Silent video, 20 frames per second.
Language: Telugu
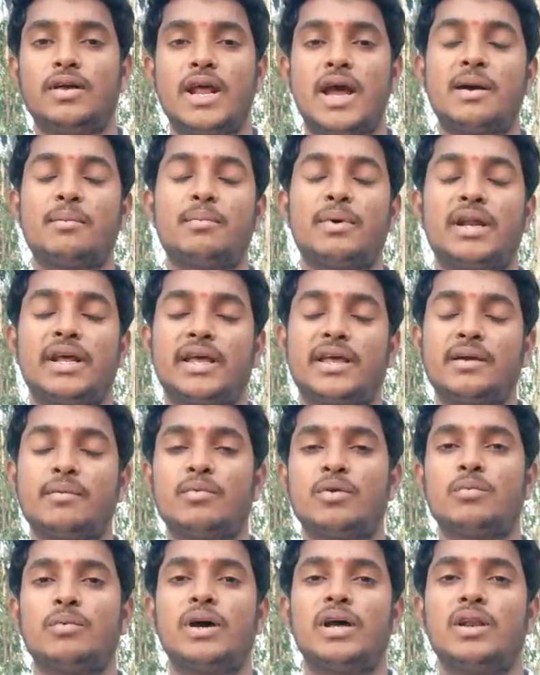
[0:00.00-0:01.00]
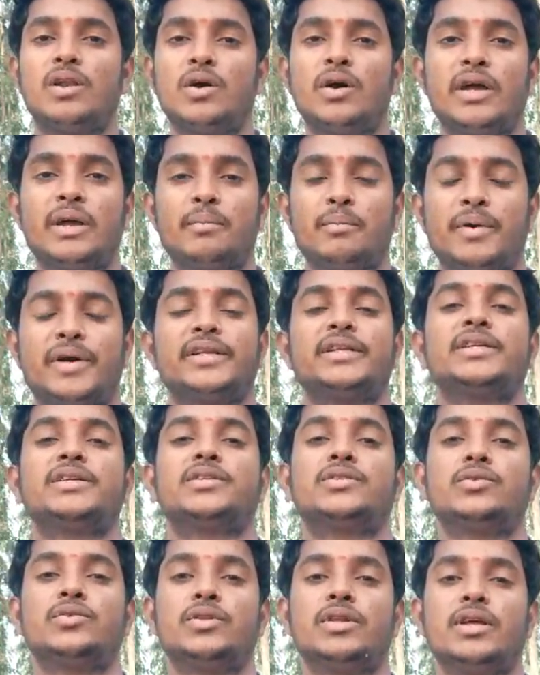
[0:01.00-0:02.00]
ర్యామ్ మనకి మొబైల్లో ఏం పని
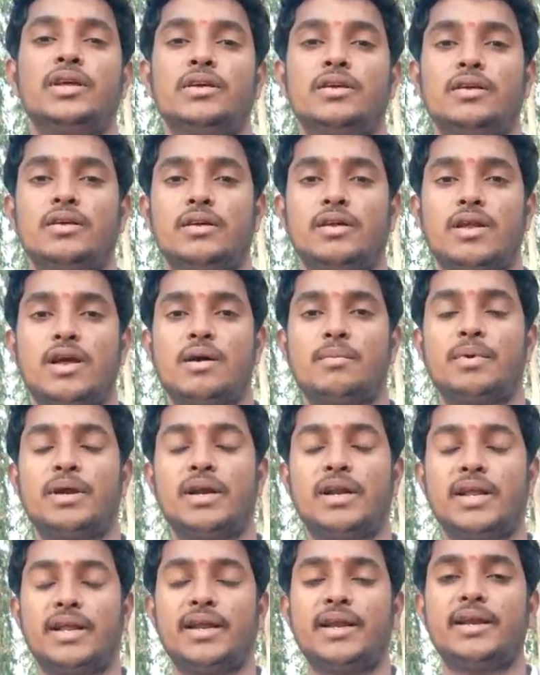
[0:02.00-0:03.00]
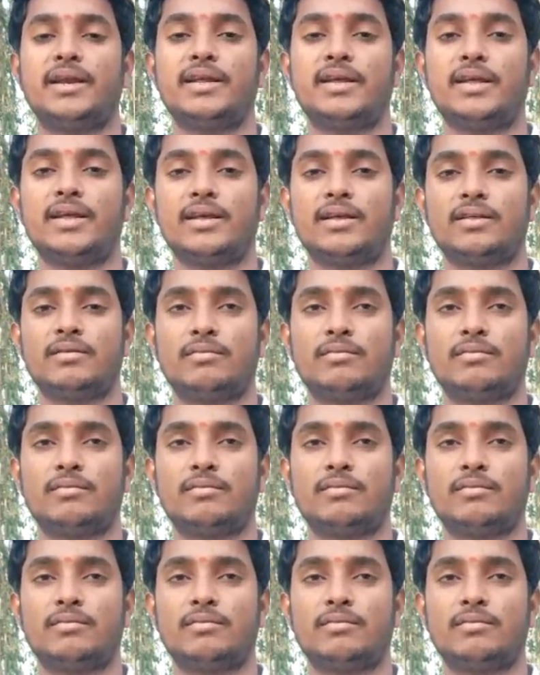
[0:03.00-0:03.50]
చేస్తుంది ర్యామ్ అంటే ఏంటి